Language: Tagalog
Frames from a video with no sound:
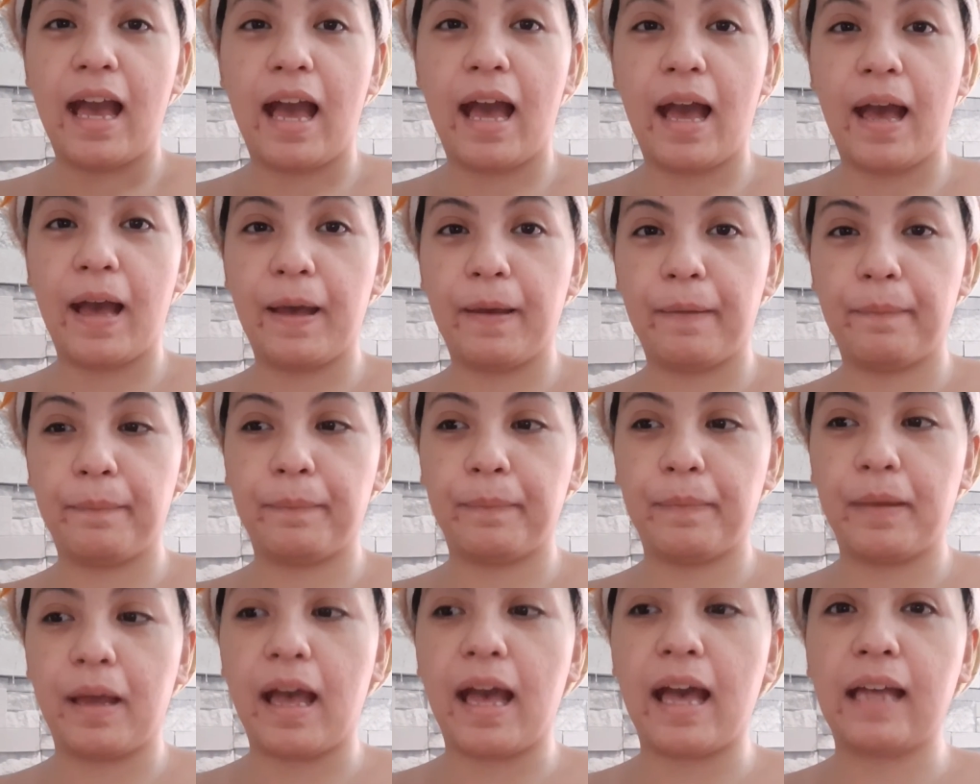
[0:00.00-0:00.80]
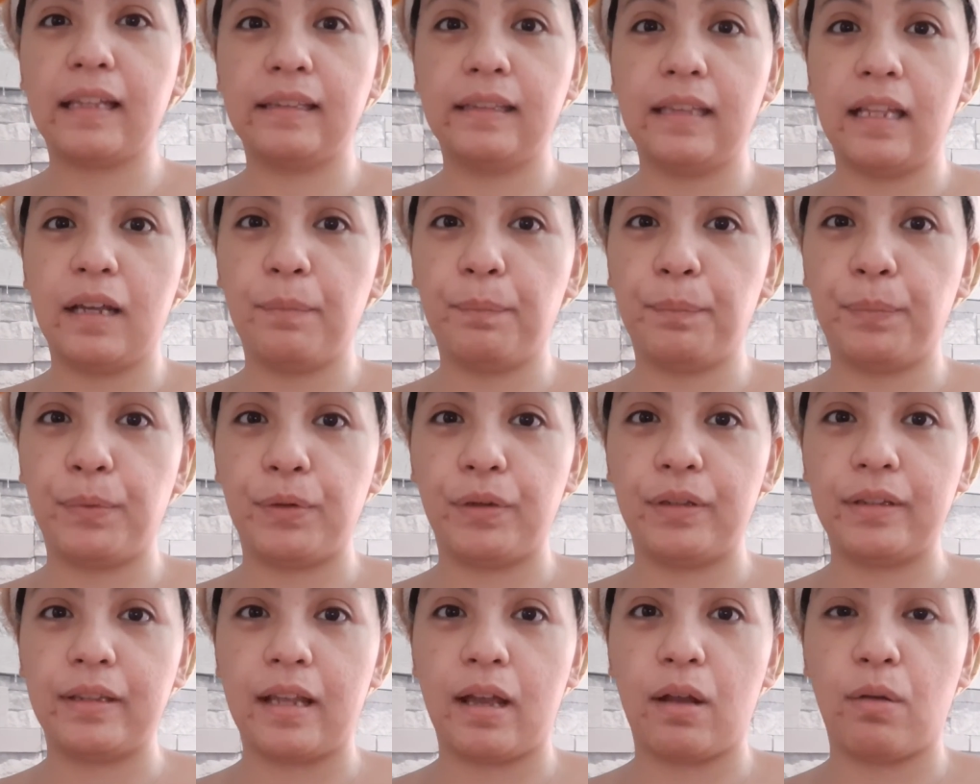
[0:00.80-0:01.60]
Um, add lang
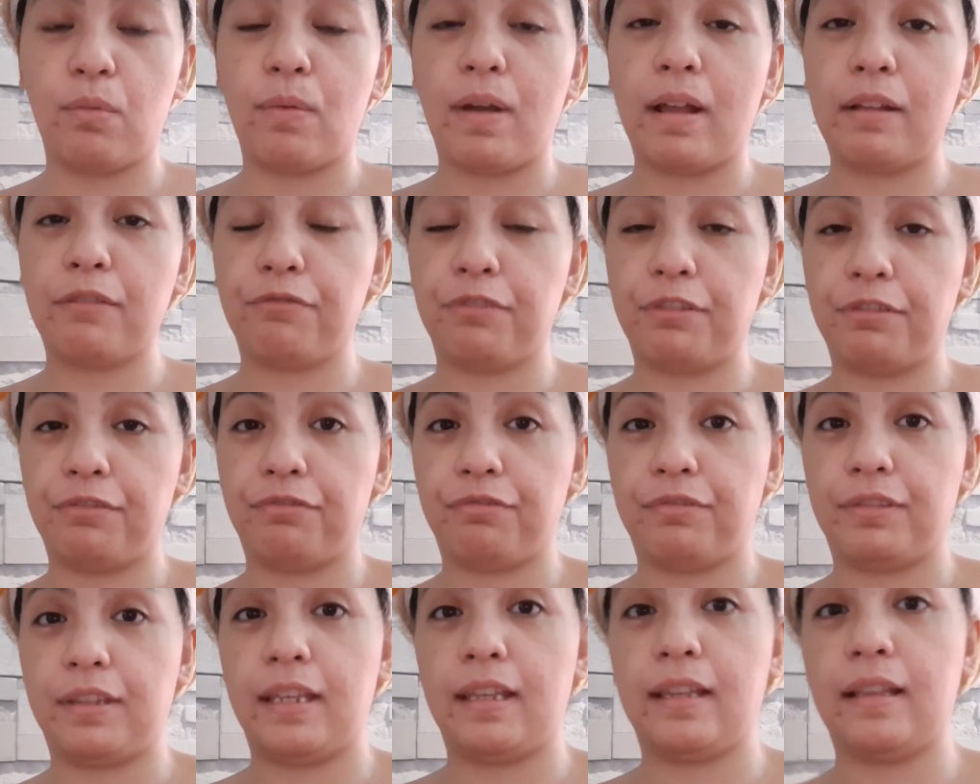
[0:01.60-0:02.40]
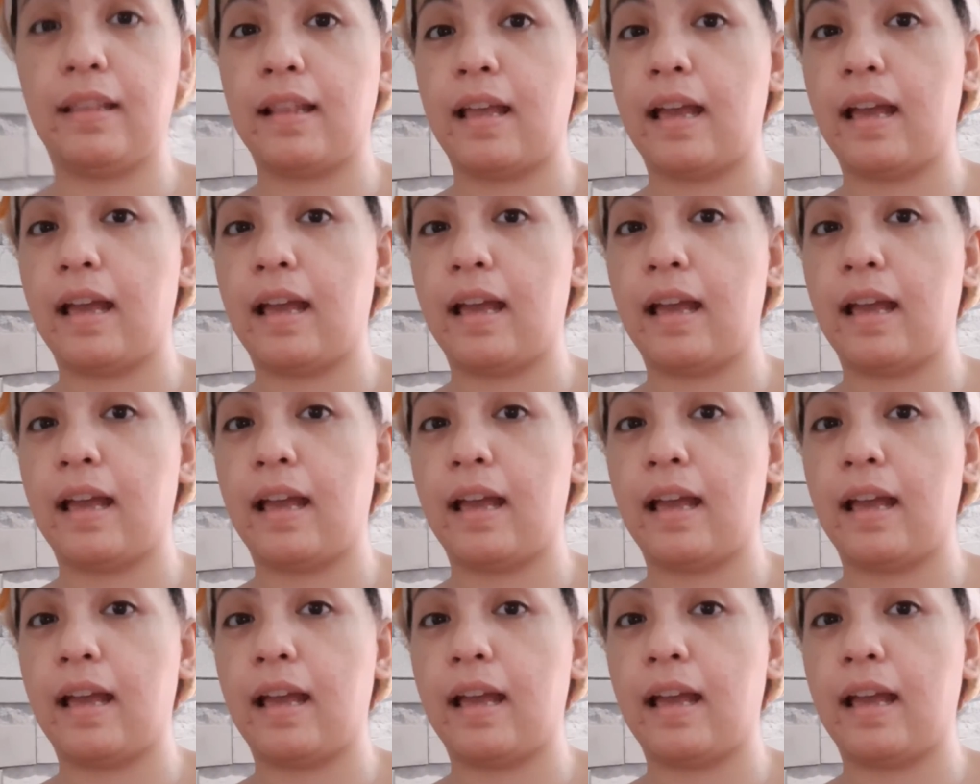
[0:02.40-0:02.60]
po ng 150